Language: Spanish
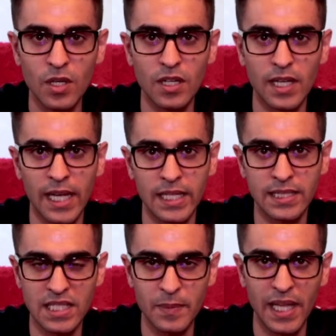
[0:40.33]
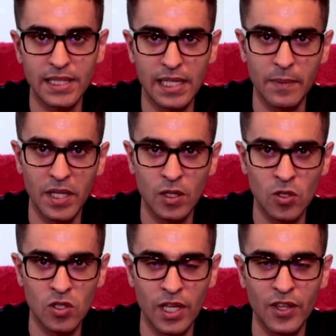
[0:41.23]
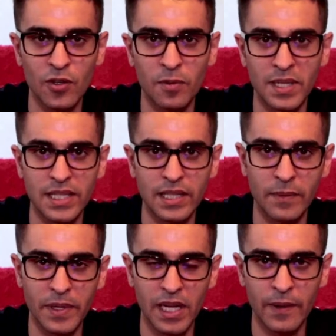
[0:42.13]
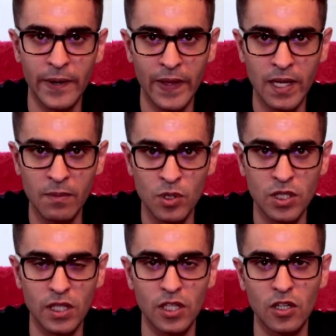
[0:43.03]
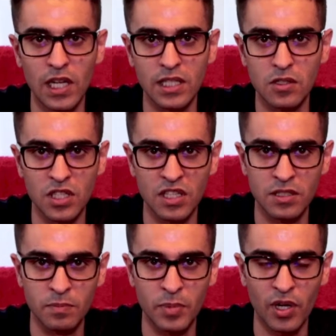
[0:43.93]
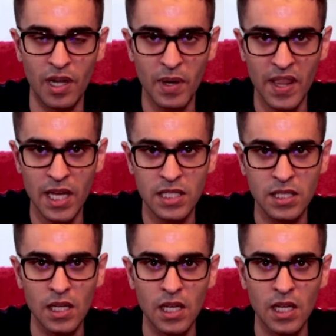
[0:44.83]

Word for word: Eh, esta semana de entrenamientos ha ido bastante bien, la verdad, hemos tenido las cosas programadas,